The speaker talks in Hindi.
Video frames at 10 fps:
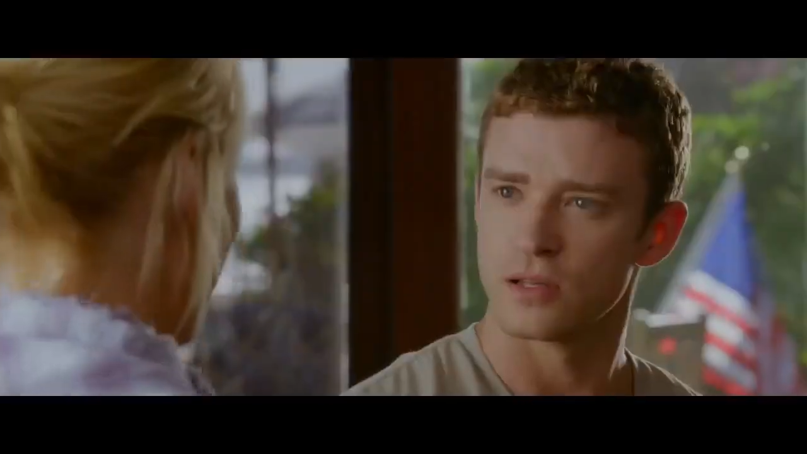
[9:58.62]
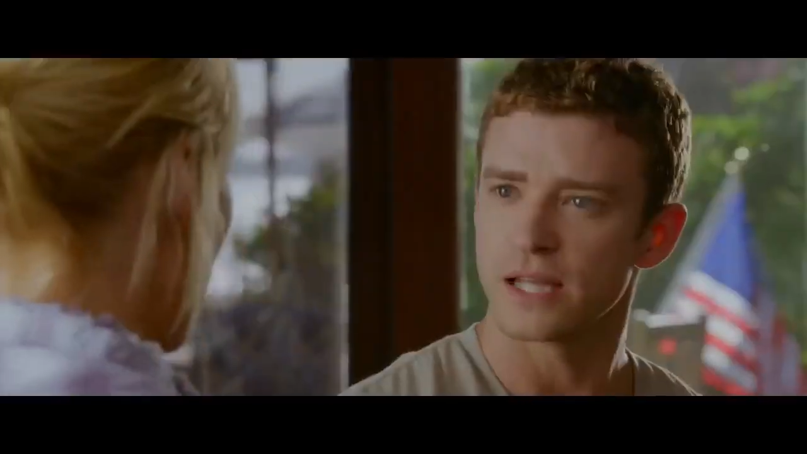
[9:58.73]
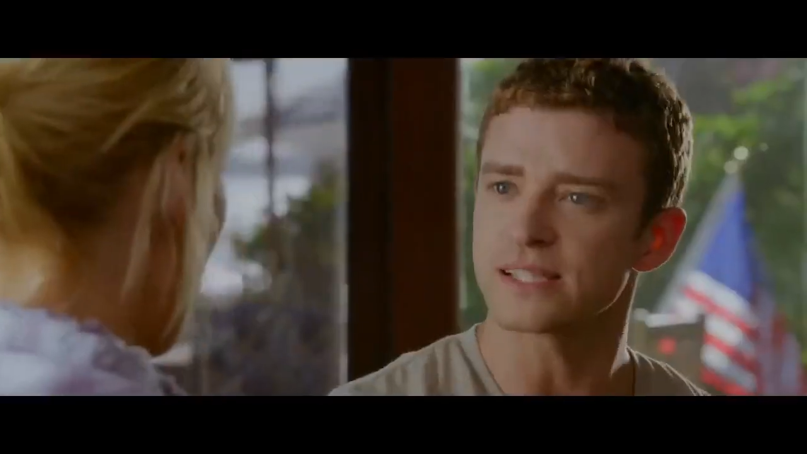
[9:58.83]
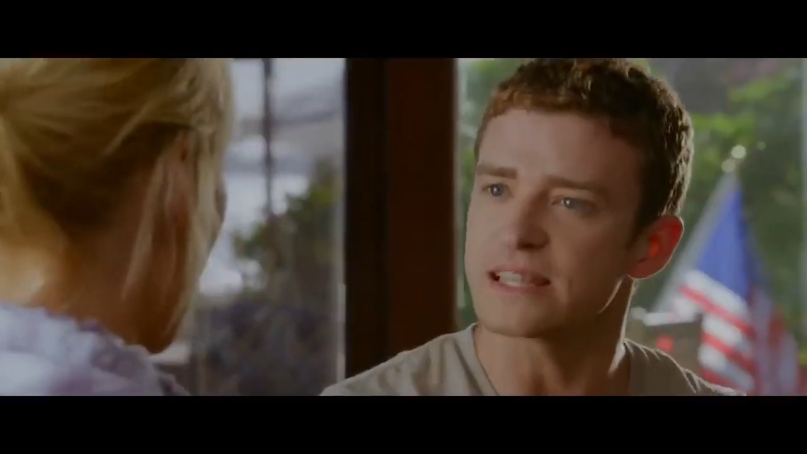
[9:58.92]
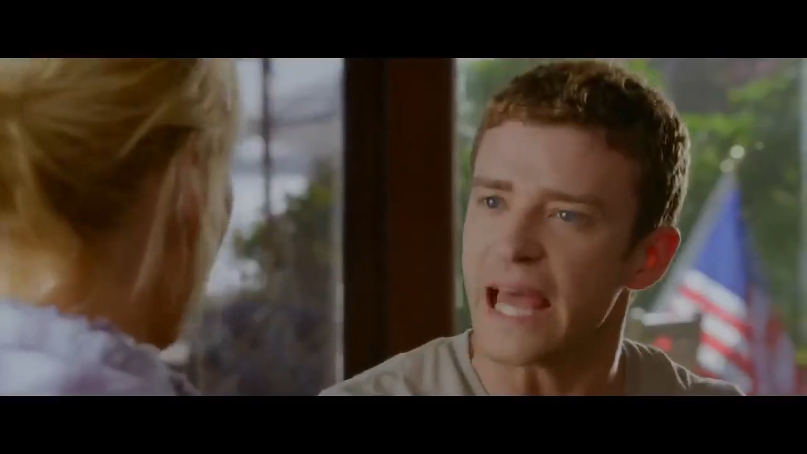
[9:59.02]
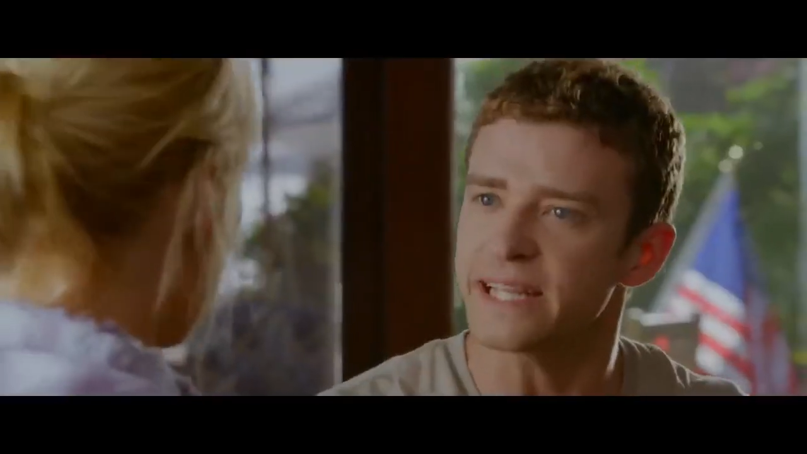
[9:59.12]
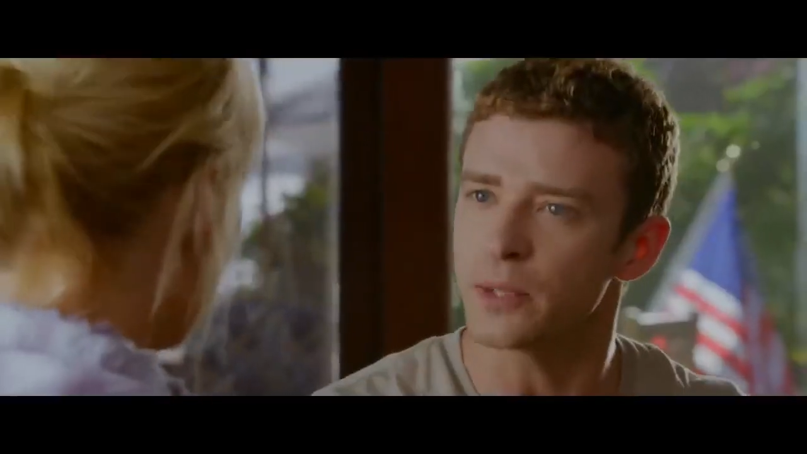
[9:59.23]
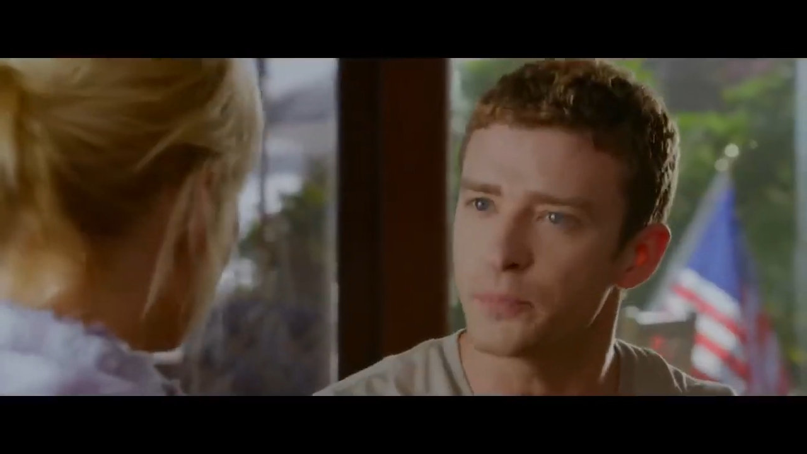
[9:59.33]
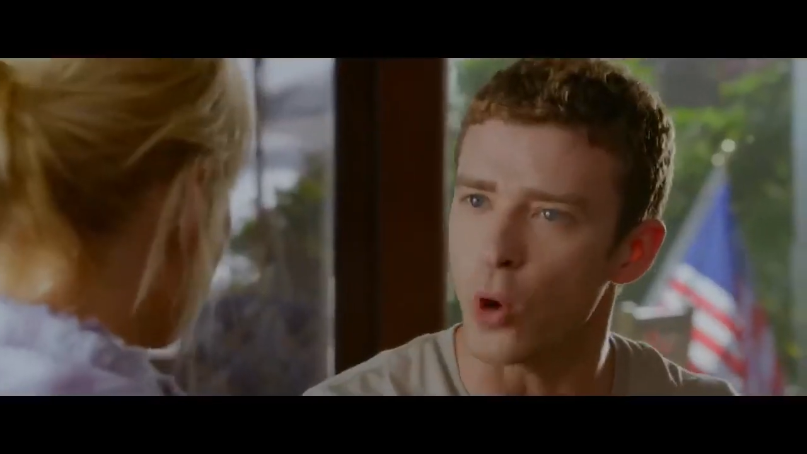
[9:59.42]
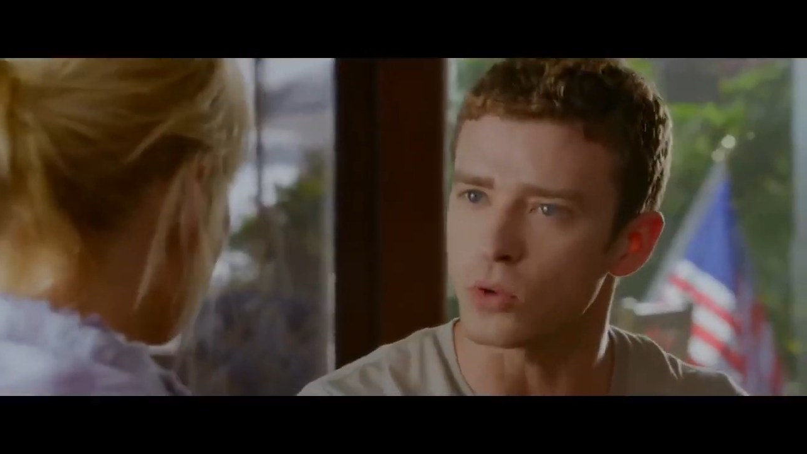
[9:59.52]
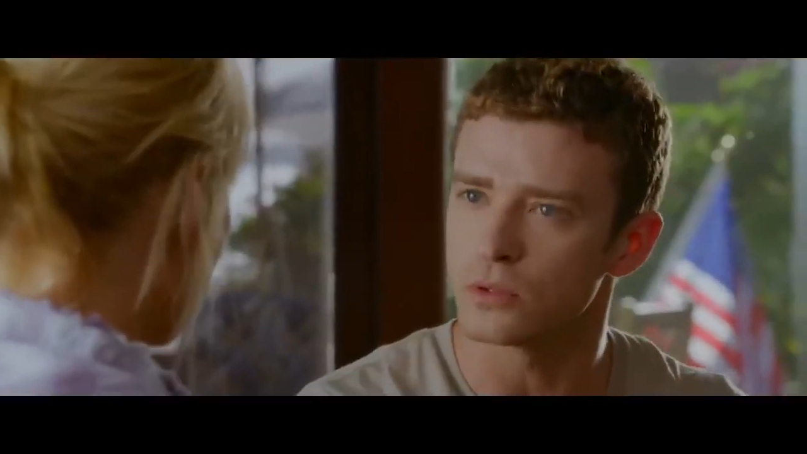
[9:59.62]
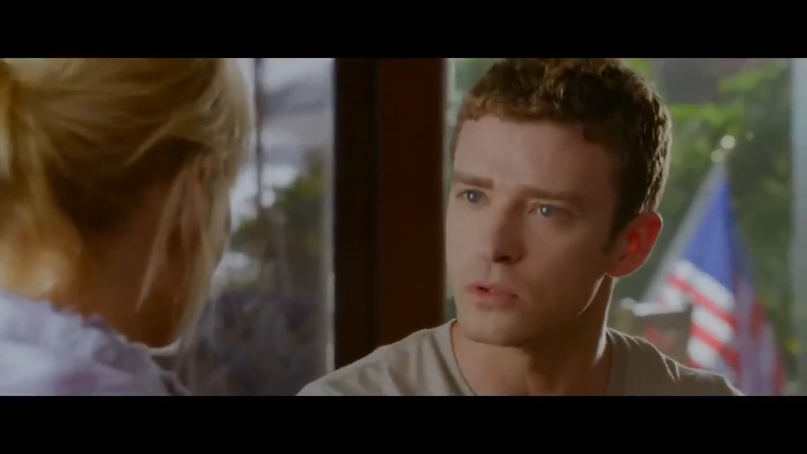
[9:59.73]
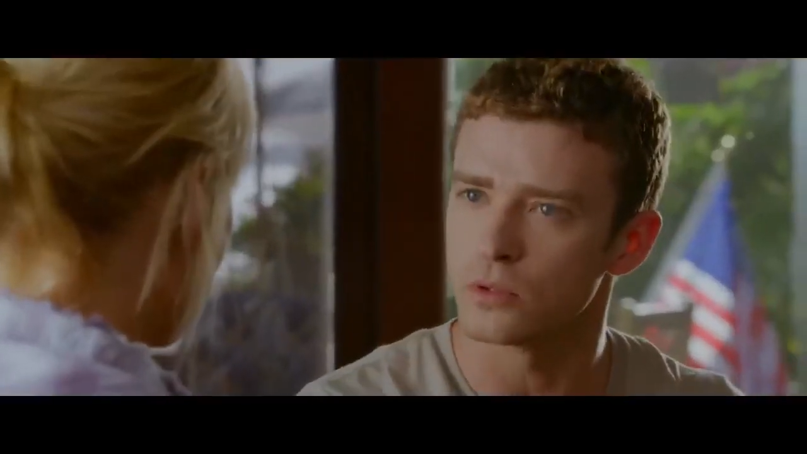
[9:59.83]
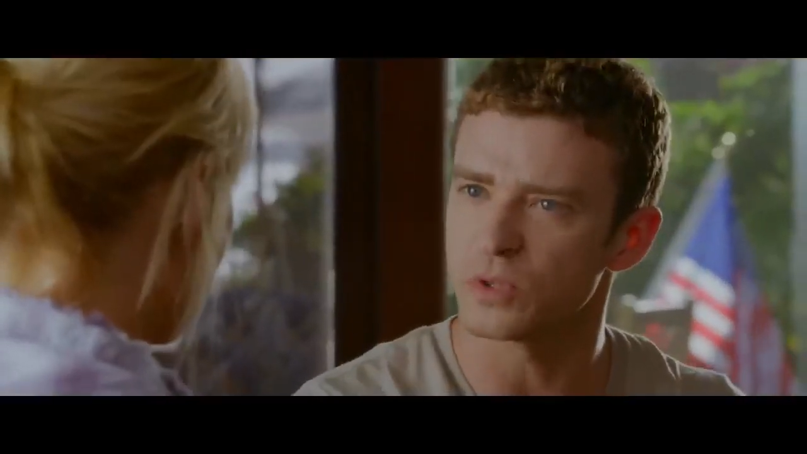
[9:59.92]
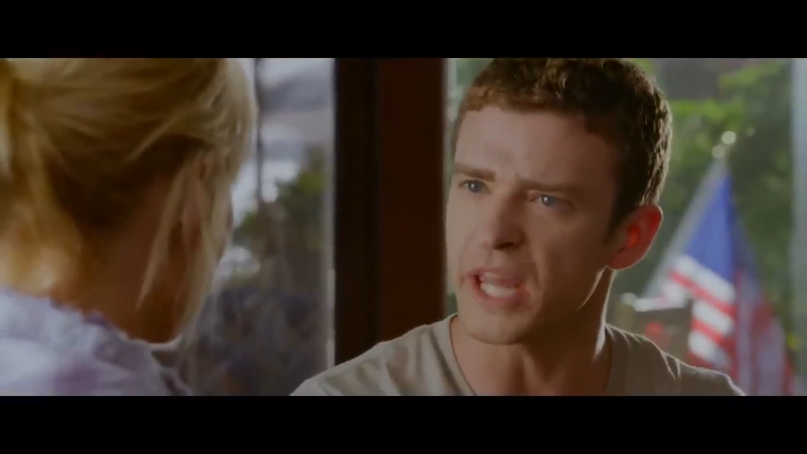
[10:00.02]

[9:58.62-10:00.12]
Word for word: हम दोनों सिर्फ फ्रेंड हैं